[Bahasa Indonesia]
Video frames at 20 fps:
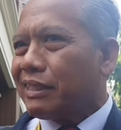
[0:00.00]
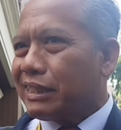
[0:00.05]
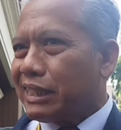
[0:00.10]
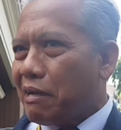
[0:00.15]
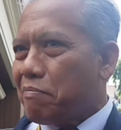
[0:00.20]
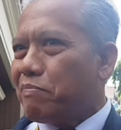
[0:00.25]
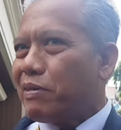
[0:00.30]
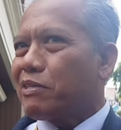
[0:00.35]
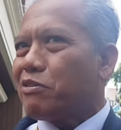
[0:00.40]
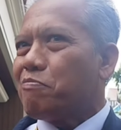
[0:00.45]

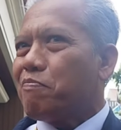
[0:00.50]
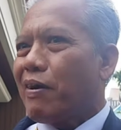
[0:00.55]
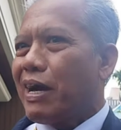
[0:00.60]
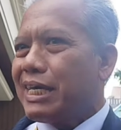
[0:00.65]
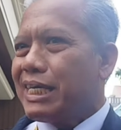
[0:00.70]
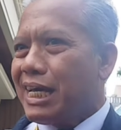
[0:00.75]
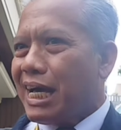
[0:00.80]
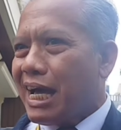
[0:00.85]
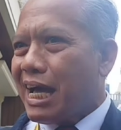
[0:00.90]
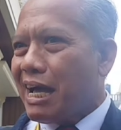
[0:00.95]
tetap
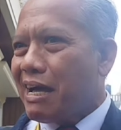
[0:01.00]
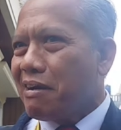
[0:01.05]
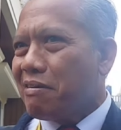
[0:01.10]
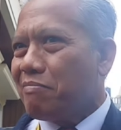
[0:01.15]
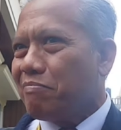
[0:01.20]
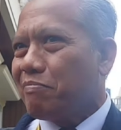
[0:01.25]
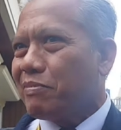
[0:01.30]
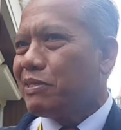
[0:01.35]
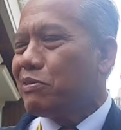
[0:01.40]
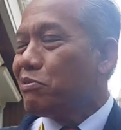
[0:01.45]
berupaya
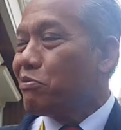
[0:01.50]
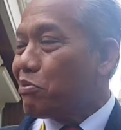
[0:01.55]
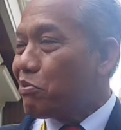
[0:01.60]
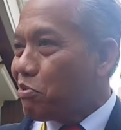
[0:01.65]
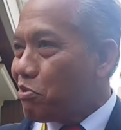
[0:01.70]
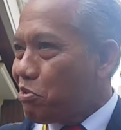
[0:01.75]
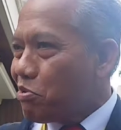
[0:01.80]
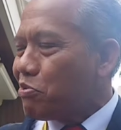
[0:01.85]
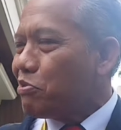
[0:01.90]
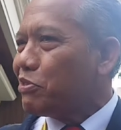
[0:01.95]

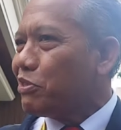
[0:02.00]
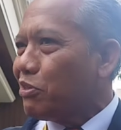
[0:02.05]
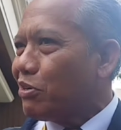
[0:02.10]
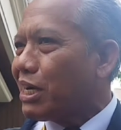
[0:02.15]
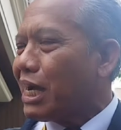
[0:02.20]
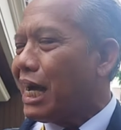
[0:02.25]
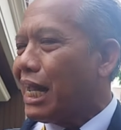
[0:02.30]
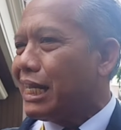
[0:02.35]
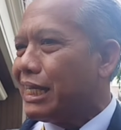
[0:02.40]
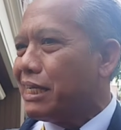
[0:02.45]
mendukung
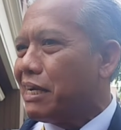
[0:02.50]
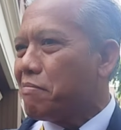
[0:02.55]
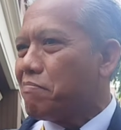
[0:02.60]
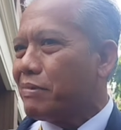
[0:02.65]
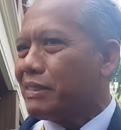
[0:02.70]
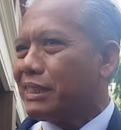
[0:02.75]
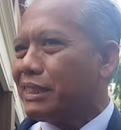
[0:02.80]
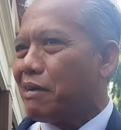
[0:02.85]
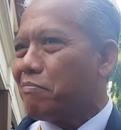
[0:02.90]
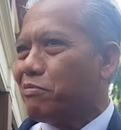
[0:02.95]
untuk hal yang
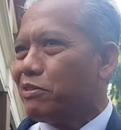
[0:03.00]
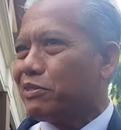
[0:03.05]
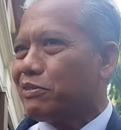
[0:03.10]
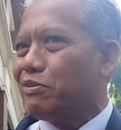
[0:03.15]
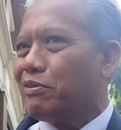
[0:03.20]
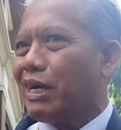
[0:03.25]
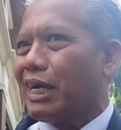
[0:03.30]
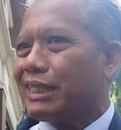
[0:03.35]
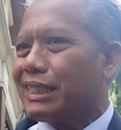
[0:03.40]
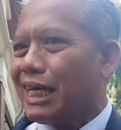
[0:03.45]
mencabut
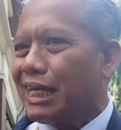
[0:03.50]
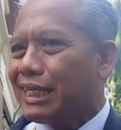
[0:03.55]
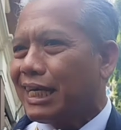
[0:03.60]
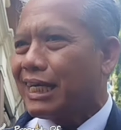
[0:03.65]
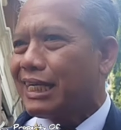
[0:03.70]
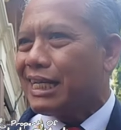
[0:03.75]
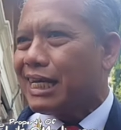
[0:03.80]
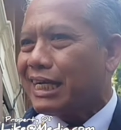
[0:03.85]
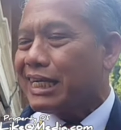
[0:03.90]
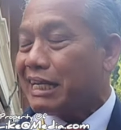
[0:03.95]
gugatan
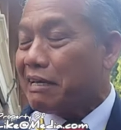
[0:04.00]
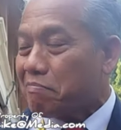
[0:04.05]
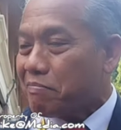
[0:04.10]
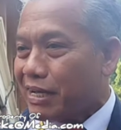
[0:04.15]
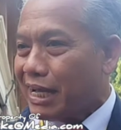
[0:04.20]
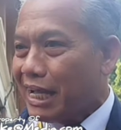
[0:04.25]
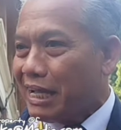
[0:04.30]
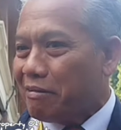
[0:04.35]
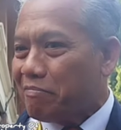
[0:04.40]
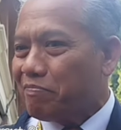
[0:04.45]
karena
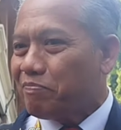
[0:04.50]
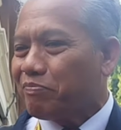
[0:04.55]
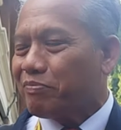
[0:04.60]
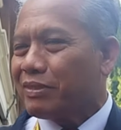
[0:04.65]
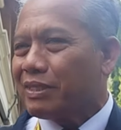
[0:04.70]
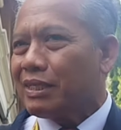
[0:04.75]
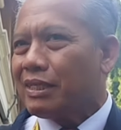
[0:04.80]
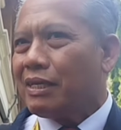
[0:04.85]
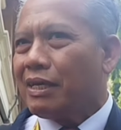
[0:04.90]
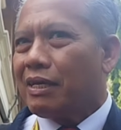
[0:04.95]
kenapa?
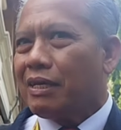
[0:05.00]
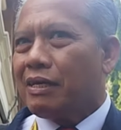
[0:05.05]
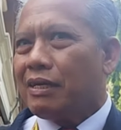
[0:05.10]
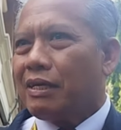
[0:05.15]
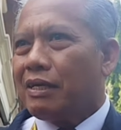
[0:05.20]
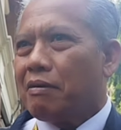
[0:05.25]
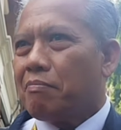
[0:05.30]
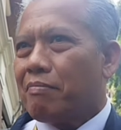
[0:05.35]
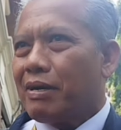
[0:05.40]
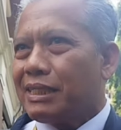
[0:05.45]

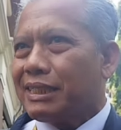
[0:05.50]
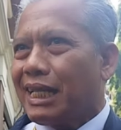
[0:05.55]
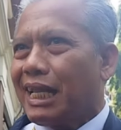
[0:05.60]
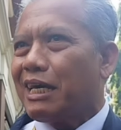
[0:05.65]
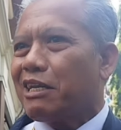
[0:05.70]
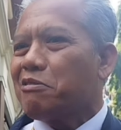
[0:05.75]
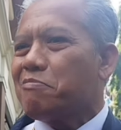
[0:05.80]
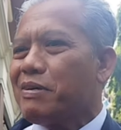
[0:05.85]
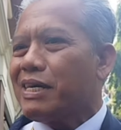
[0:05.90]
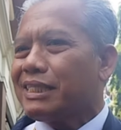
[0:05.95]

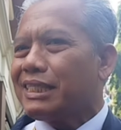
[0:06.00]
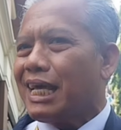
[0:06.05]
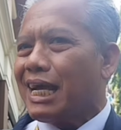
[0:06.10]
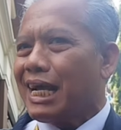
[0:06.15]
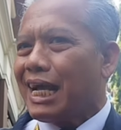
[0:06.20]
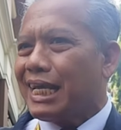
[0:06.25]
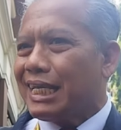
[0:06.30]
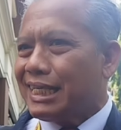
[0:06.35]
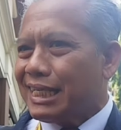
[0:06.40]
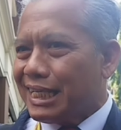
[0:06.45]
Masalah rumah
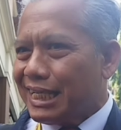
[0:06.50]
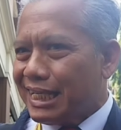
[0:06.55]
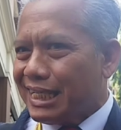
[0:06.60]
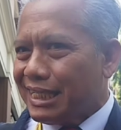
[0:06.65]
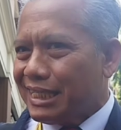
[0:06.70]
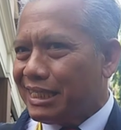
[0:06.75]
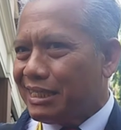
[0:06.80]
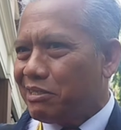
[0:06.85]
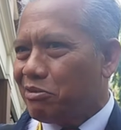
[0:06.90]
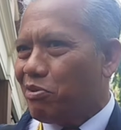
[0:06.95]
tangga
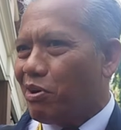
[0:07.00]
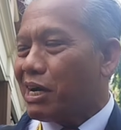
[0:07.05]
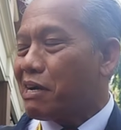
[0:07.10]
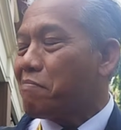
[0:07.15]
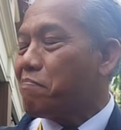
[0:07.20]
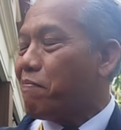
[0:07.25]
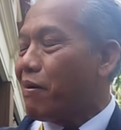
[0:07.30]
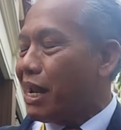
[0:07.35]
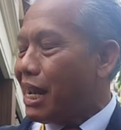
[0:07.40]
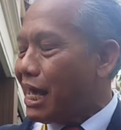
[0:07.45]
ini dua
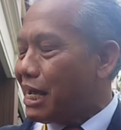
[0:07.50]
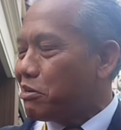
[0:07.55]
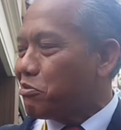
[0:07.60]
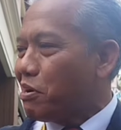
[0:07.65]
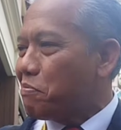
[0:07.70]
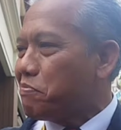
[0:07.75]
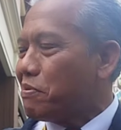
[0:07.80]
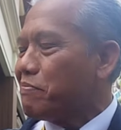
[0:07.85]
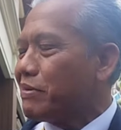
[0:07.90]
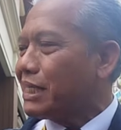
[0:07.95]
kepala
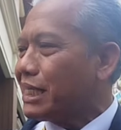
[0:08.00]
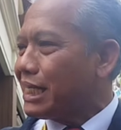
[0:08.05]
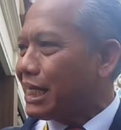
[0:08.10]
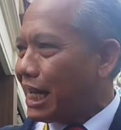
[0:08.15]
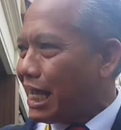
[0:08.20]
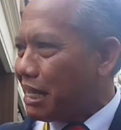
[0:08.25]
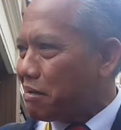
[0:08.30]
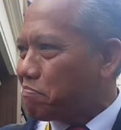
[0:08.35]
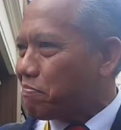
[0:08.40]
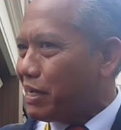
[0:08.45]
dua
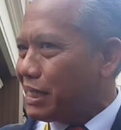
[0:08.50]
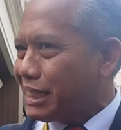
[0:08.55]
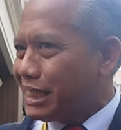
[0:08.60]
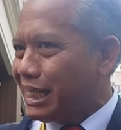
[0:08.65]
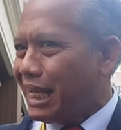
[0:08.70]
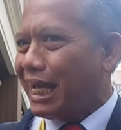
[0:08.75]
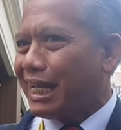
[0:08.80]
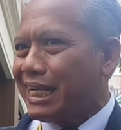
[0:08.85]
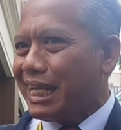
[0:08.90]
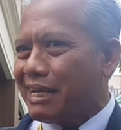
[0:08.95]
pemikiran
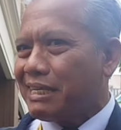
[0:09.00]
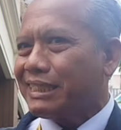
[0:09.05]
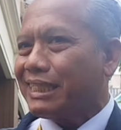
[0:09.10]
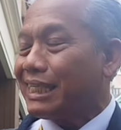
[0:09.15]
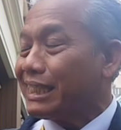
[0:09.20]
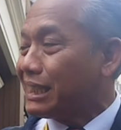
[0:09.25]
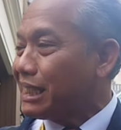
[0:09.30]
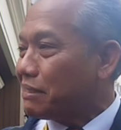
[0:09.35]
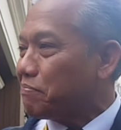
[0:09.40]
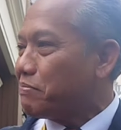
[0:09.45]
pasti ada
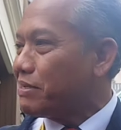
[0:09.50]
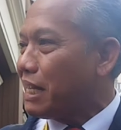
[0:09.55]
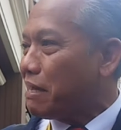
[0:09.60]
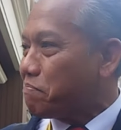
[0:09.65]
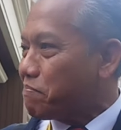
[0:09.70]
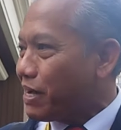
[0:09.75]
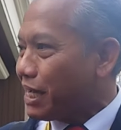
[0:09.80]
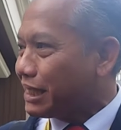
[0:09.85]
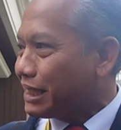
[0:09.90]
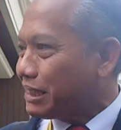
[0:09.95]
selisih
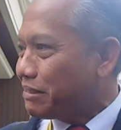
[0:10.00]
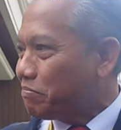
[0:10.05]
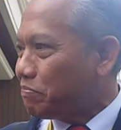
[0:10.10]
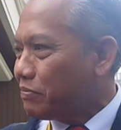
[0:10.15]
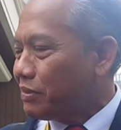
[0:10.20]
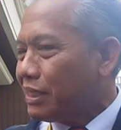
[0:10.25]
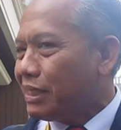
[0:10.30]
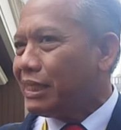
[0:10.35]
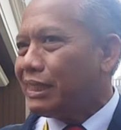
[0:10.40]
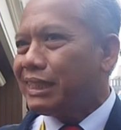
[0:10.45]
pendapat.
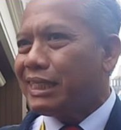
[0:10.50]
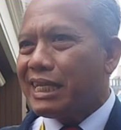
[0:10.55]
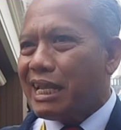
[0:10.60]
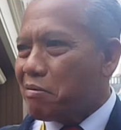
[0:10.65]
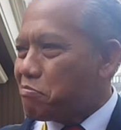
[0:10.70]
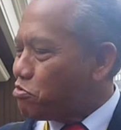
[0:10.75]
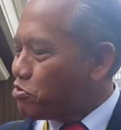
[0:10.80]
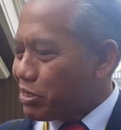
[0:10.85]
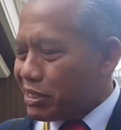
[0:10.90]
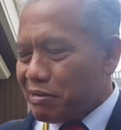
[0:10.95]

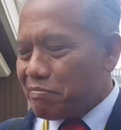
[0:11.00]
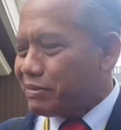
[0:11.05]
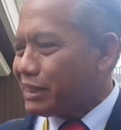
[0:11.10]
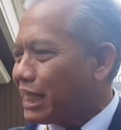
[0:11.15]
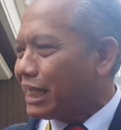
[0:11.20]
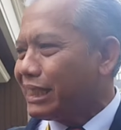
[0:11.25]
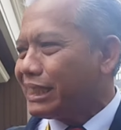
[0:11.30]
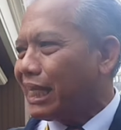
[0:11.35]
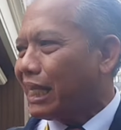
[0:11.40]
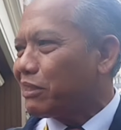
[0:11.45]
Tidak mungkin
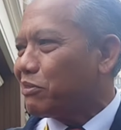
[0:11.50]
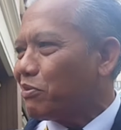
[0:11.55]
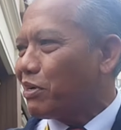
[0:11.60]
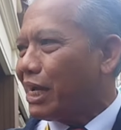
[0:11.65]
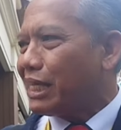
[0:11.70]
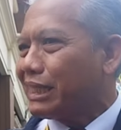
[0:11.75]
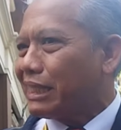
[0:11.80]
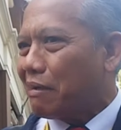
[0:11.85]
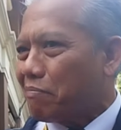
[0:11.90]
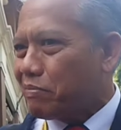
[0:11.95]
bisa
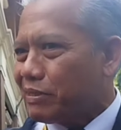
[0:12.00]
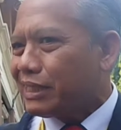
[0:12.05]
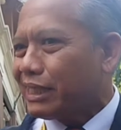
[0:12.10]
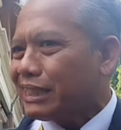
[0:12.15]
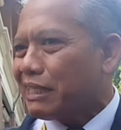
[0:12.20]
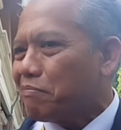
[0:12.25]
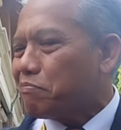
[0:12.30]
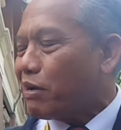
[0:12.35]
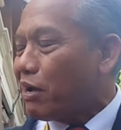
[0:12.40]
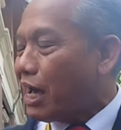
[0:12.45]
disatukan tapi
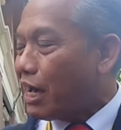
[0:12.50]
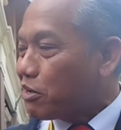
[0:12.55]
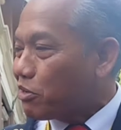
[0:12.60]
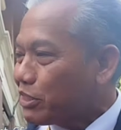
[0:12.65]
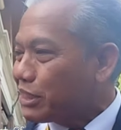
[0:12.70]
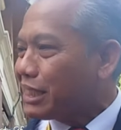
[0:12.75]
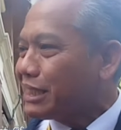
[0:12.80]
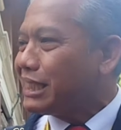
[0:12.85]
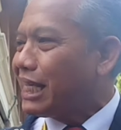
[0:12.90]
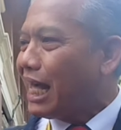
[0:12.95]
tetap
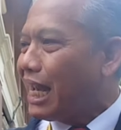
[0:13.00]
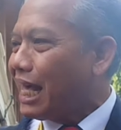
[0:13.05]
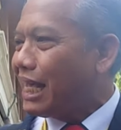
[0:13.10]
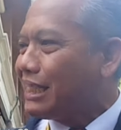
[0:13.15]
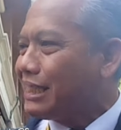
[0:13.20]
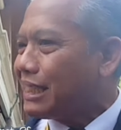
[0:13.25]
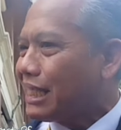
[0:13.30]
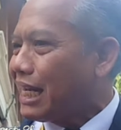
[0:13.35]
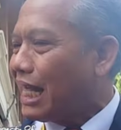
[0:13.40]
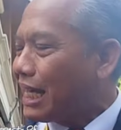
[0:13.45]
harus
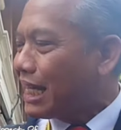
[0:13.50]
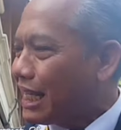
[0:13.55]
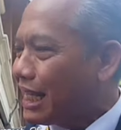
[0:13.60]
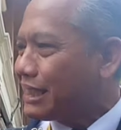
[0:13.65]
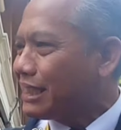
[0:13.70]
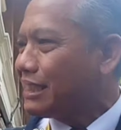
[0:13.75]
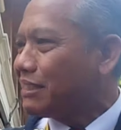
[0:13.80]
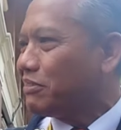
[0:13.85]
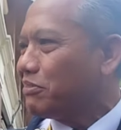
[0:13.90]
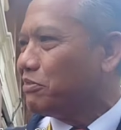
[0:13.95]
sejalan
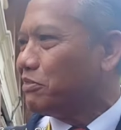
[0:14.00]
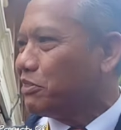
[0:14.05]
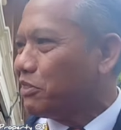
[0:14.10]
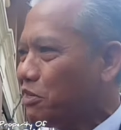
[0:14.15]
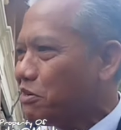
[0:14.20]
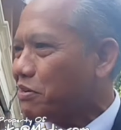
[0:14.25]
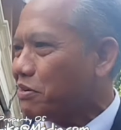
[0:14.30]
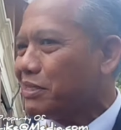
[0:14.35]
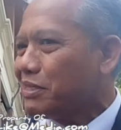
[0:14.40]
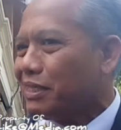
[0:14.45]
selaras
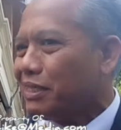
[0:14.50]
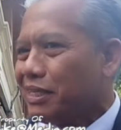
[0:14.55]
untuk